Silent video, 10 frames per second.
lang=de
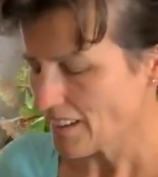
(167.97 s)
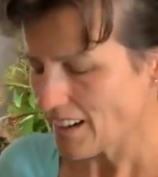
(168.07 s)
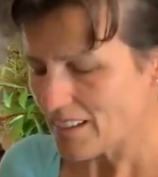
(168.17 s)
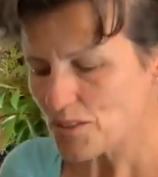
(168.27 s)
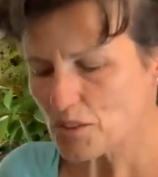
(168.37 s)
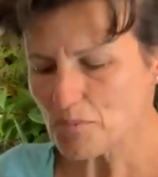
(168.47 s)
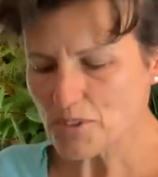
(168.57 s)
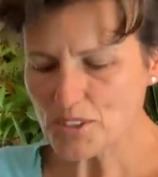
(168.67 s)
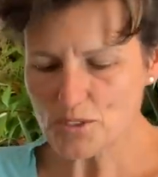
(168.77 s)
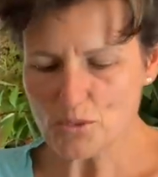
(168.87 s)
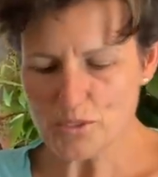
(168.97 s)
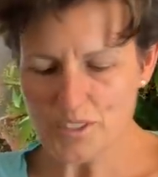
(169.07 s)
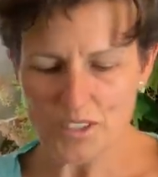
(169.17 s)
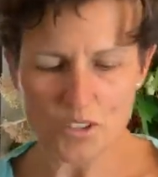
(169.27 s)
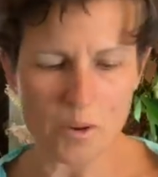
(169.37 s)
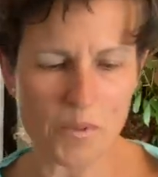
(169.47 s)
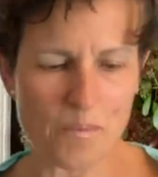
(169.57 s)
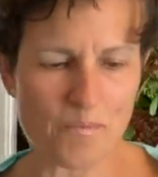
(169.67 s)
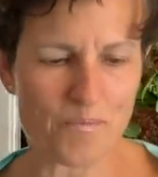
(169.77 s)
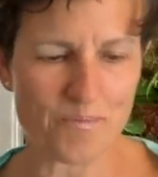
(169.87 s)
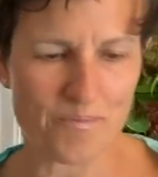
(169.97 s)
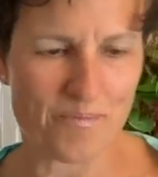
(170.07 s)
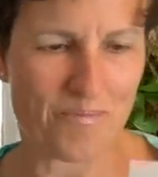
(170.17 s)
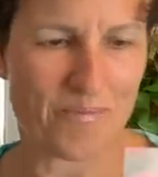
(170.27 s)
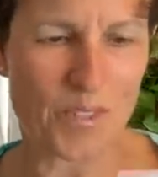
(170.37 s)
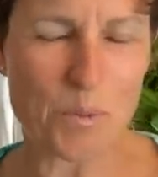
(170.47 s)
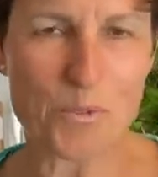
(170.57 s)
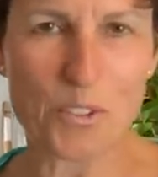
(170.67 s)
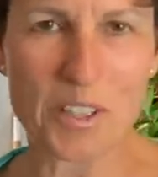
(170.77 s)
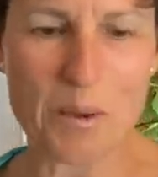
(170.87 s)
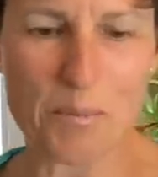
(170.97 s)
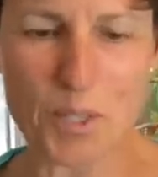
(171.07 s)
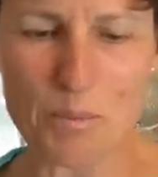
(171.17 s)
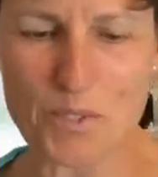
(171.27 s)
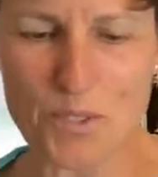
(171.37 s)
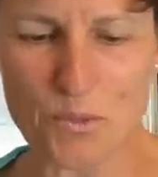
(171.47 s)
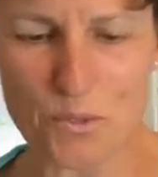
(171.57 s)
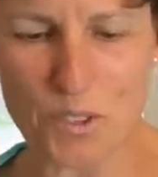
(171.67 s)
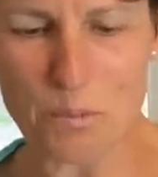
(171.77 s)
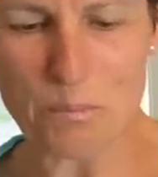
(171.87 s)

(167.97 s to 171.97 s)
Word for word: Ja, also die Pfingstrosen, die kommen, gibt es von April bis Juni